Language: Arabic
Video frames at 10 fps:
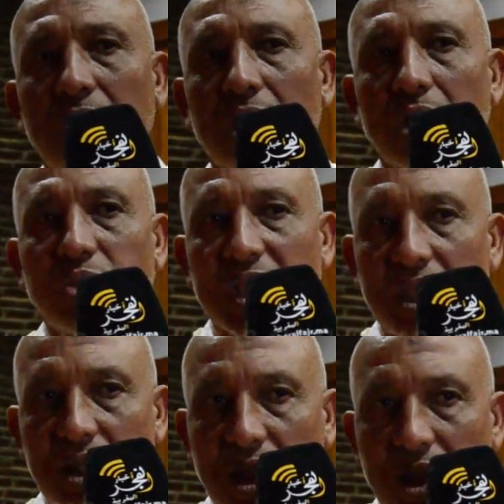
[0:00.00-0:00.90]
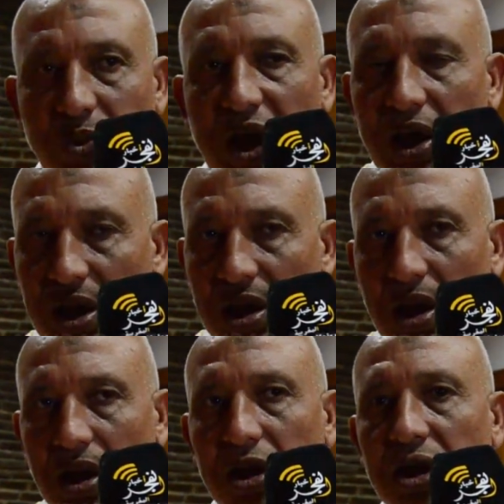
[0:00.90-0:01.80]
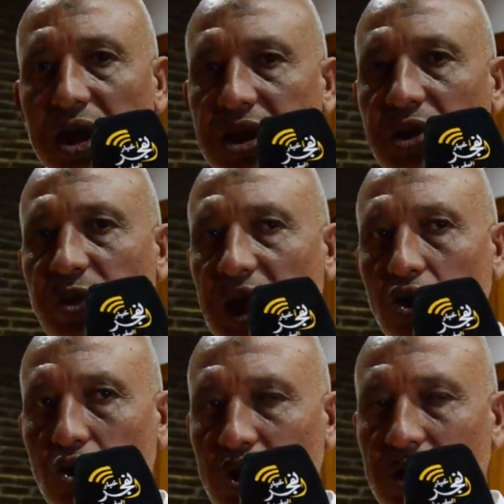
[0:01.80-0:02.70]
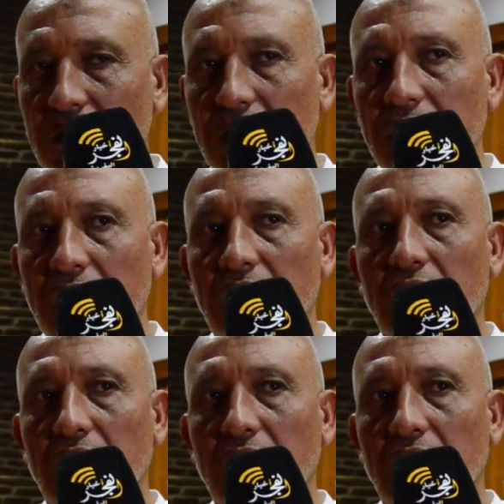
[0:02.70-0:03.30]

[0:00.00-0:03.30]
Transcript: آه، مساله ديال المهنيه ان الناس اللي ما عندوش آه،